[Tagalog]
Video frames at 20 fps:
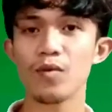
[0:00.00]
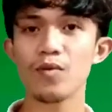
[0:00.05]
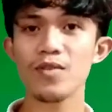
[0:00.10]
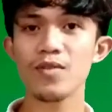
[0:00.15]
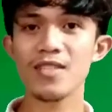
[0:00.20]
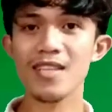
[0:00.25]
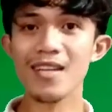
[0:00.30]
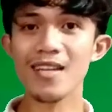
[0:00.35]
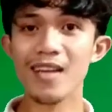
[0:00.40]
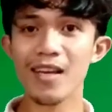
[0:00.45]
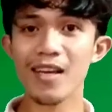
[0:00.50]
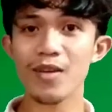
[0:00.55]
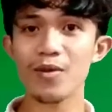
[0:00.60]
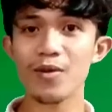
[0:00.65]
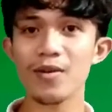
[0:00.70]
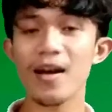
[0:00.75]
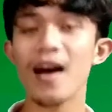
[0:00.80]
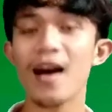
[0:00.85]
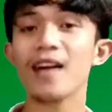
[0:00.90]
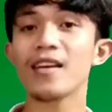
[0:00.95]
Unsa
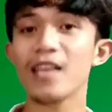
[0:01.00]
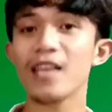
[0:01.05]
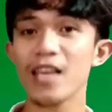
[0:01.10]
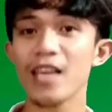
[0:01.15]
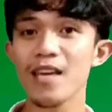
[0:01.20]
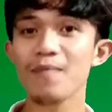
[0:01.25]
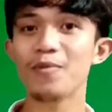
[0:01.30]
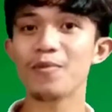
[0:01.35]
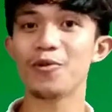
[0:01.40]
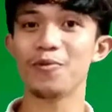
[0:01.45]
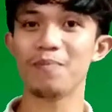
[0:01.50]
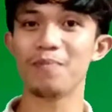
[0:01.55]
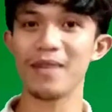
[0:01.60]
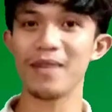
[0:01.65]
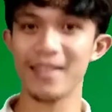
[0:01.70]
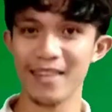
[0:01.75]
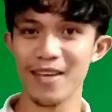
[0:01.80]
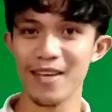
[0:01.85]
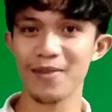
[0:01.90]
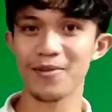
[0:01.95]
gayon ang imong
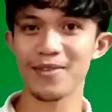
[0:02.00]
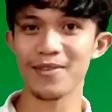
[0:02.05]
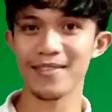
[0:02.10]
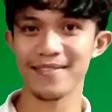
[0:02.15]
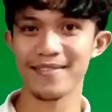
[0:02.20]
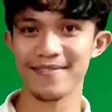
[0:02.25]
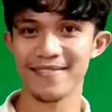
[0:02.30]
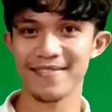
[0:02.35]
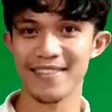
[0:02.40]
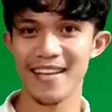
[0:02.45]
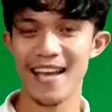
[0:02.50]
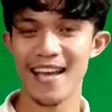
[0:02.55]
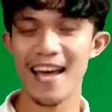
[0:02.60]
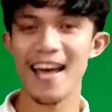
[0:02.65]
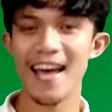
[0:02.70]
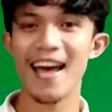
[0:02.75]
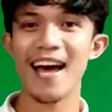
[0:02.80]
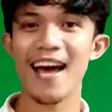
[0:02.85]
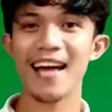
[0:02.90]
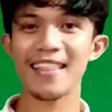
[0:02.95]
bation?
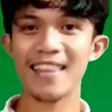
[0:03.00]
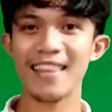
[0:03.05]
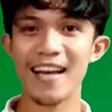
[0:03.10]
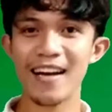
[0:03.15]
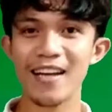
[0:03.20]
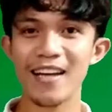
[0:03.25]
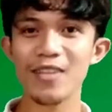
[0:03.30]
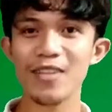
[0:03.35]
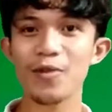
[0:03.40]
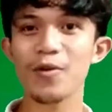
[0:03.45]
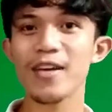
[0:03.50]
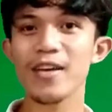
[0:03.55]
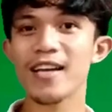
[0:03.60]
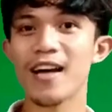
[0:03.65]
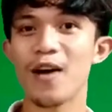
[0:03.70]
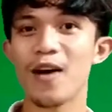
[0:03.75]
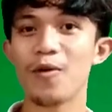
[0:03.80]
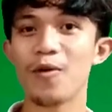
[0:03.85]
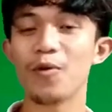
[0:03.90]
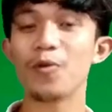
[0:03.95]
Hatagan ko
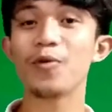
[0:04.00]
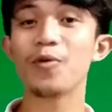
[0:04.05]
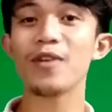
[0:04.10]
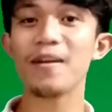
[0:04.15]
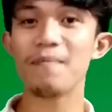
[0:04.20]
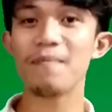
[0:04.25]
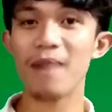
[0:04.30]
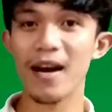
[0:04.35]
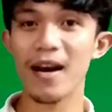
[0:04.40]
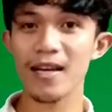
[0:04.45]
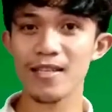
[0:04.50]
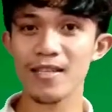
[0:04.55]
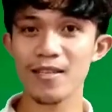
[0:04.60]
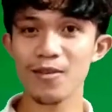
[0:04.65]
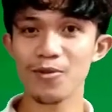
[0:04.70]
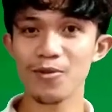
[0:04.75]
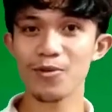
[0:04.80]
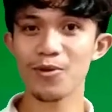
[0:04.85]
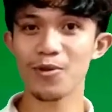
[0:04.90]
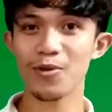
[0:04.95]
ikaw og lima ka
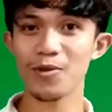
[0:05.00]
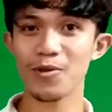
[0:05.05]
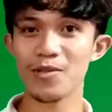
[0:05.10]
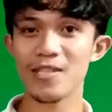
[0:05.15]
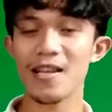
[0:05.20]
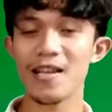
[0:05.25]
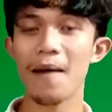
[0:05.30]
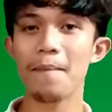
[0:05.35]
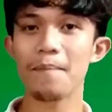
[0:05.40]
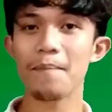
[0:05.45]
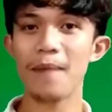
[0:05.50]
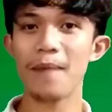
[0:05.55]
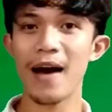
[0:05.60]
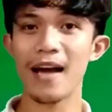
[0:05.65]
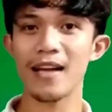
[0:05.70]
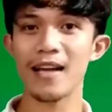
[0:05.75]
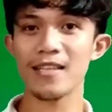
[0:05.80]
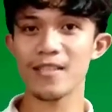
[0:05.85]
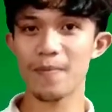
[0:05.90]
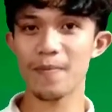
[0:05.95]
segundos
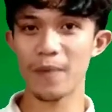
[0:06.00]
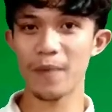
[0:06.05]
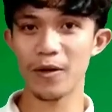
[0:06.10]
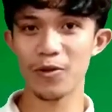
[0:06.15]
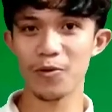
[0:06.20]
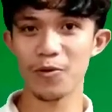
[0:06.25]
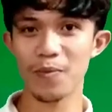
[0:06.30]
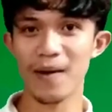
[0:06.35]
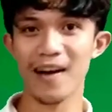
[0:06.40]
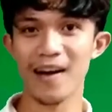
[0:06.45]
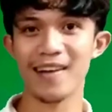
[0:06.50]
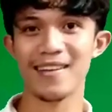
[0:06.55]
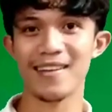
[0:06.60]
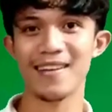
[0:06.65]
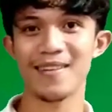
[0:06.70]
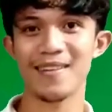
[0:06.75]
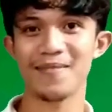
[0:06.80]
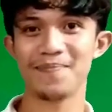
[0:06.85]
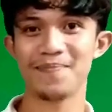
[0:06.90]
para sa pagtubag.